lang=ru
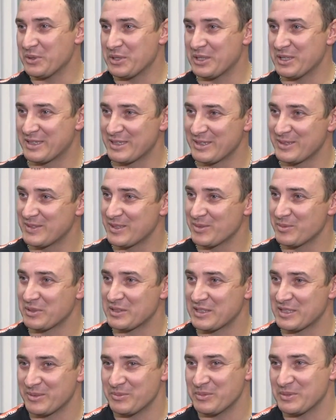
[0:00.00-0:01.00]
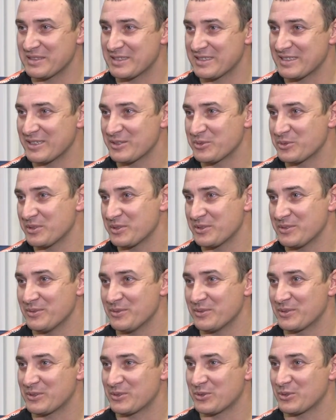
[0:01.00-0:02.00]
перекрыть все потребности,
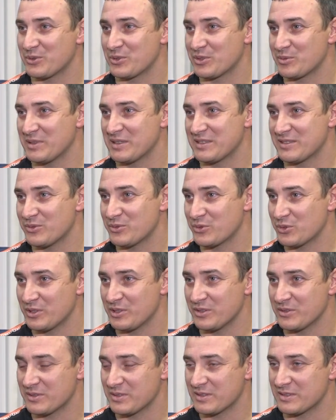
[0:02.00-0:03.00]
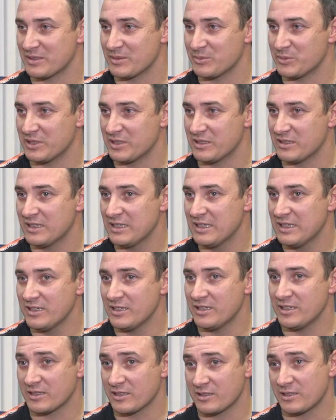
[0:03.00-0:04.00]
которые, в которых наши бойцы нуждаются нуждаются на самом деле.
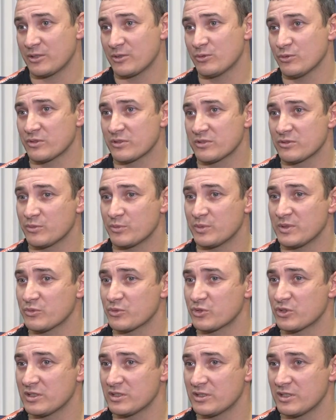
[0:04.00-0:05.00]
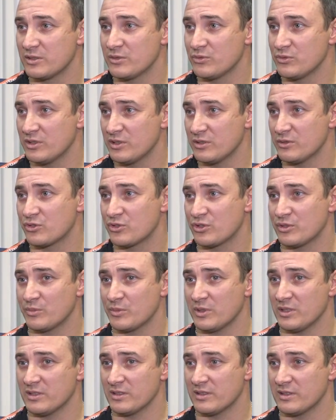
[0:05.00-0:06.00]
И это дорого стоит, потому что таких людей очень
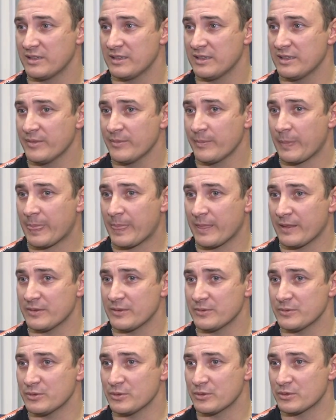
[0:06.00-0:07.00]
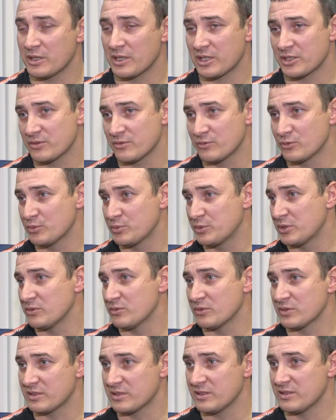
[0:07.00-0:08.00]
мало. Вот. Также в губке
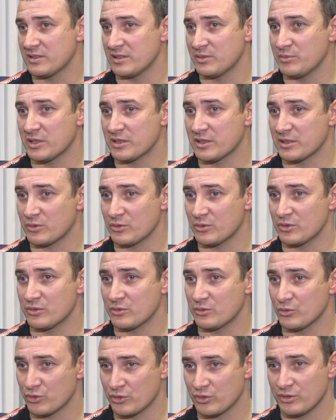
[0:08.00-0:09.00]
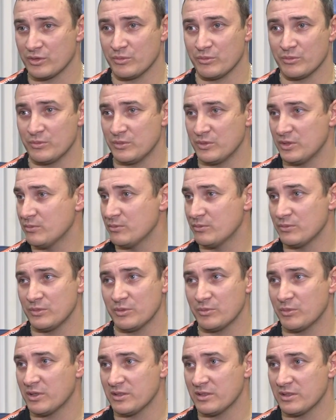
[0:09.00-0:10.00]
у нас есть ребята, которые тоже
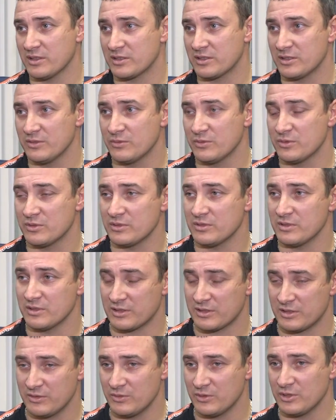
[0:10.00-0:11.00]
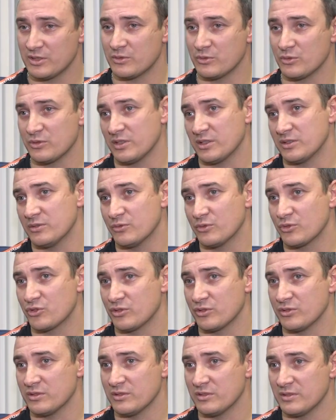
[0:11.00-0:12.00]
немало активны, активные, то есть они
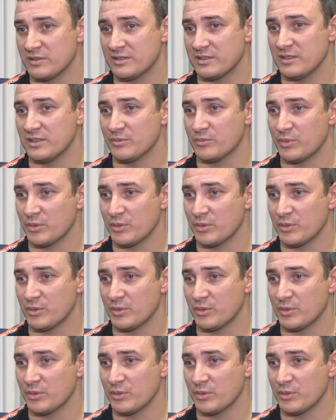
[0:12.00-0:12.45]
очень э, сильно